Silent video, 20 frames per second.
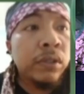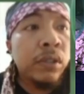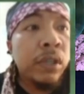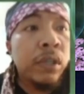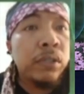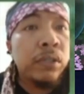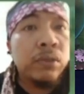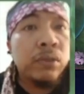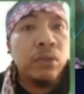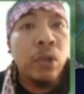kan
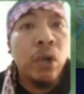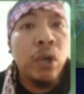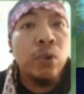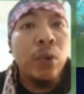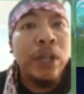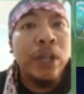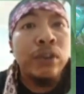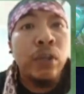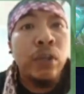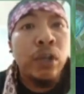kalau oh,
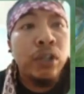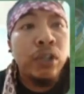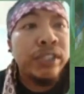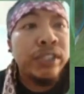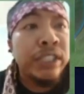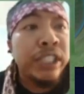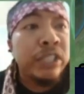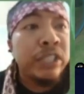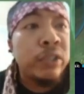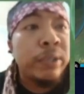Luis
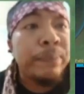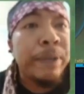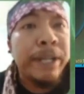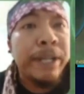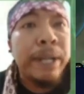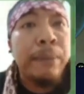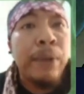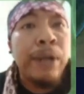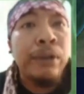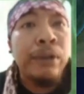goblok. Sini.
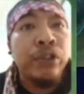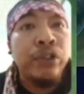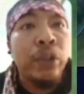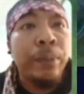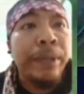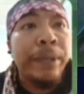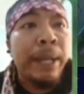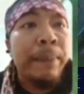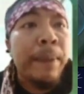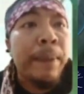Backup aku cok,
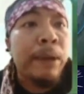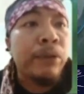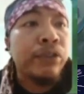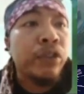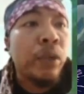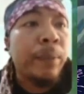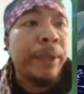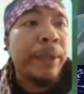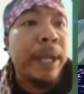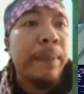backup aku
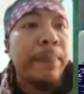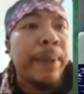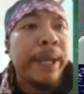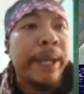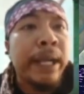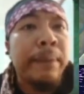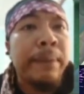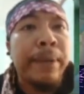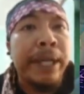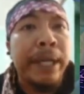cok, backup
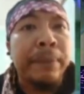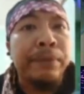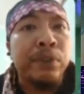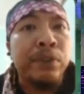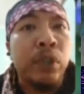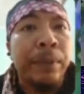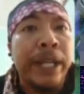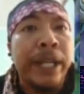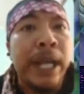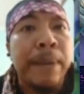backup backup cok,
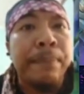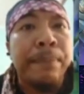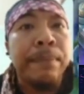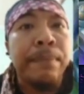backup.